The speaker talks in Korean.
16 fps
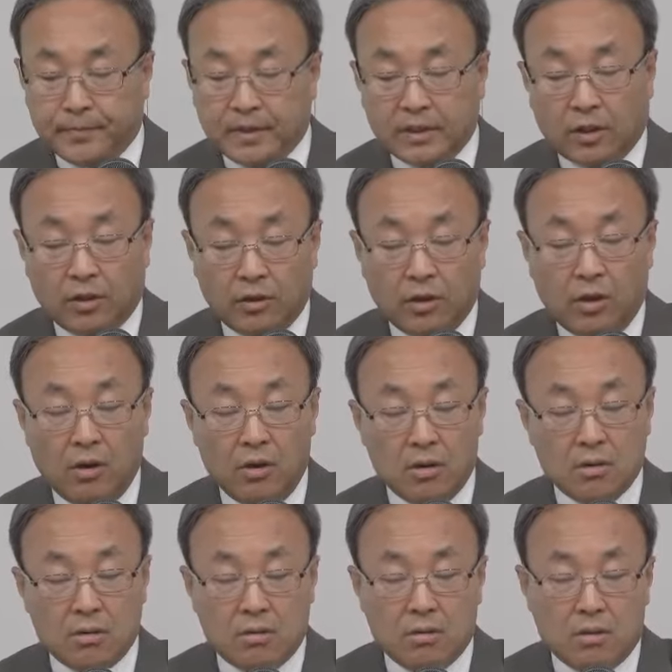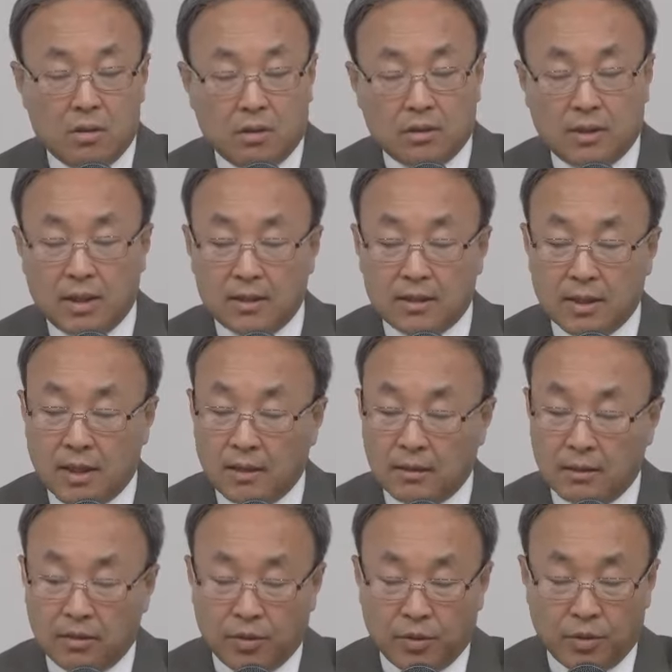전혀 셋째
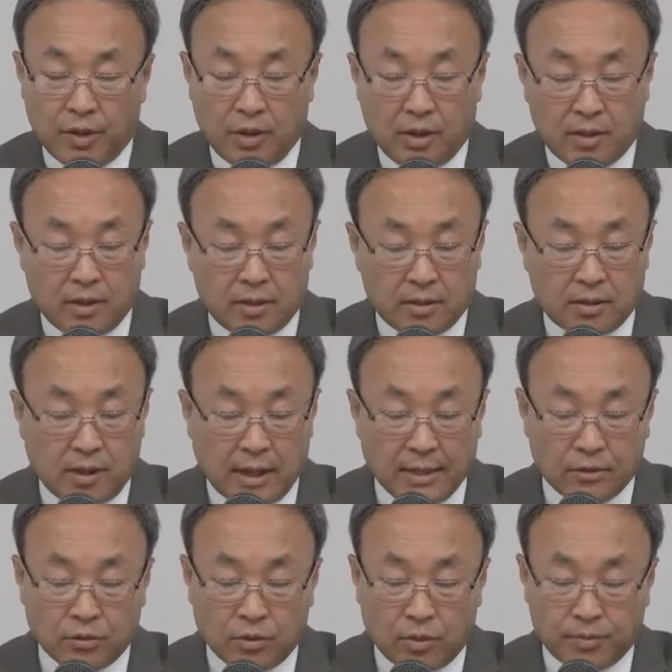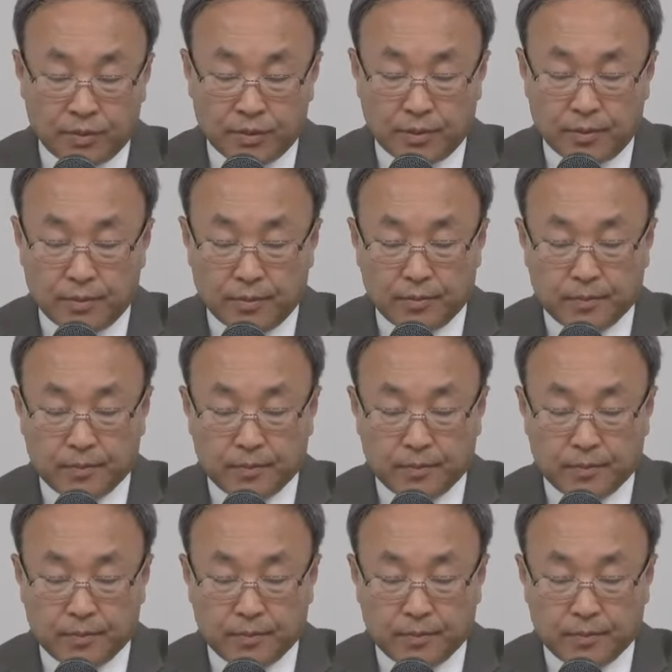하늘 교리에 대해서 알 수가 없어요.